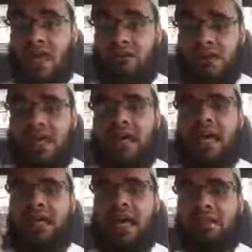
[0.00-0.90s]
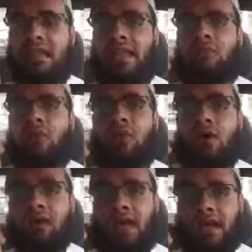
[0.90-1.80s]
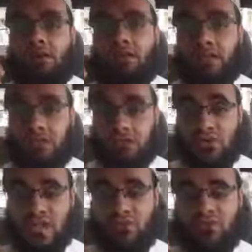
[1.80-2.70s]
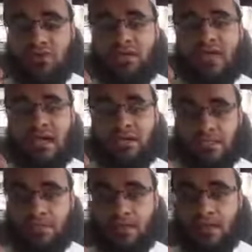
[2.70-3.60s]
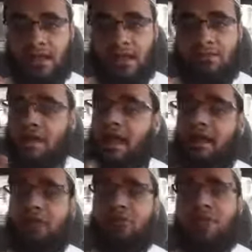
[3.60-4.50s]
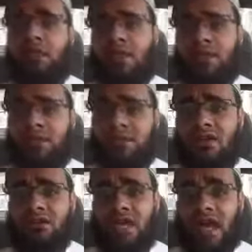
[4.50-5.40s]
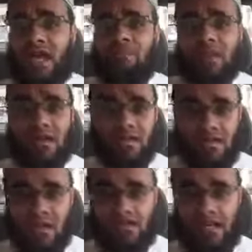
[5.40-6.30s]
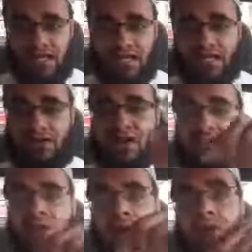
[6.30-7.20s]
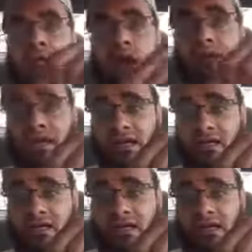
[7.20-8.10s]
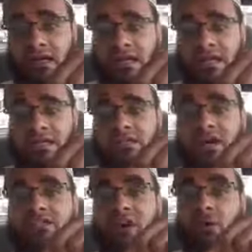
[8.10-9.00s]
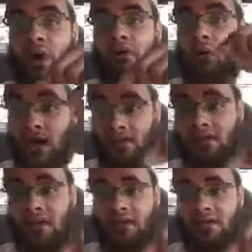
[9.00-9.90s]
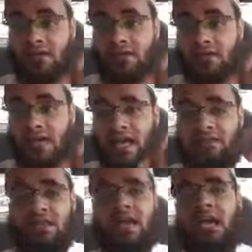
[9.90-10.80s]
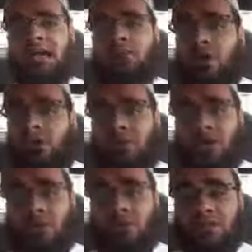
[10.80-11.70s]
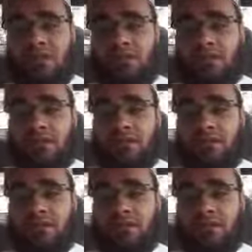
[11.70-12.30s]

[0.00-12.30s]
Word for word: فإذا كان هذا الأمر واقعا والشيخ صادق فيما كتب فلا يحق له أن يتراجع عما يتراجع يتراجع عن واقع يتراجع عن واقع هذه حياة أهل الدعوة والتبليغ